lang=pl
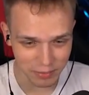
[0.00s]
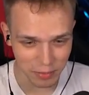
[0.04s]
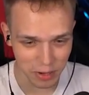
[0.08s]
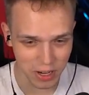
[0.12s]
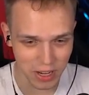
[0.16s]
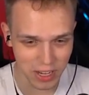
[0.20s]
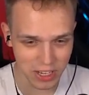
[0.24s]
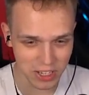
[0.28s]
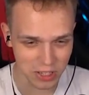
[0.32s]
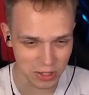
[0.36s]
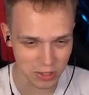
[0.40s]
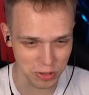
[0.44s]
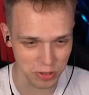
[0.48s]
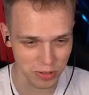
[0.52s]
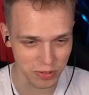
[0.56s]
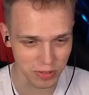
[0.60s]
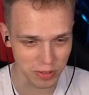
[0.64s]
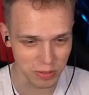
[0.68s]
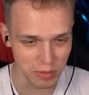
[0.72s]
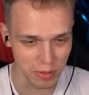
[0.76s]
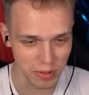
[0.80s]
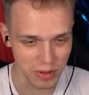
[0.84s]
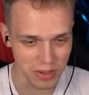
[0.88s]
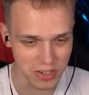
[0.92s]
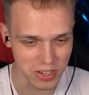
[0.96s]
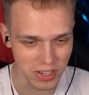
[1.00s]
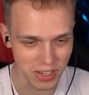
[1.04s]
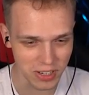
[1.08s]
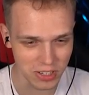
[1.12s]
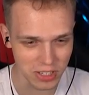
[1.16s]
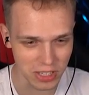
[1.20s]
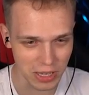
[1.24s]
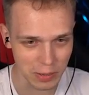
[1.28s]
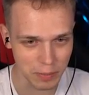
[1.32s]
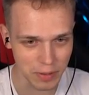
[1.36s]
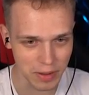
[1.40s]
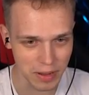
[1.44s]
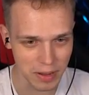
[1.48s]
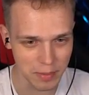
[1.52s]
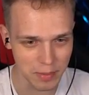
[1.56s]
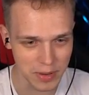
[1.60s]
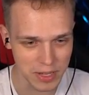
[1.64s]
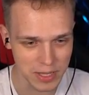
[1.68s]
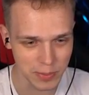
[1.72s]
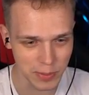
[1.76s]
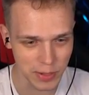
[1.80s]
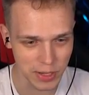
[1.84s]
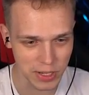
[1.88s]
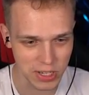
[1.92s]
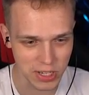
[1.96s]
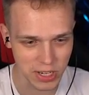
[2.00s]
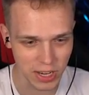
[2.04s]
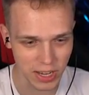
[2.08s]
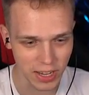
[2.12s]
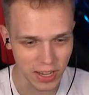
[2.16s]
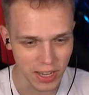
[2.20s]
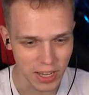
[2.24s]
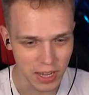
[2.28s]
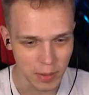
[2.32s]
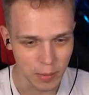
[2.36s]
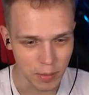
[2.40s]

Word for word: mogę się czuć w tym momencie, że tak powiem, bezpiecznie,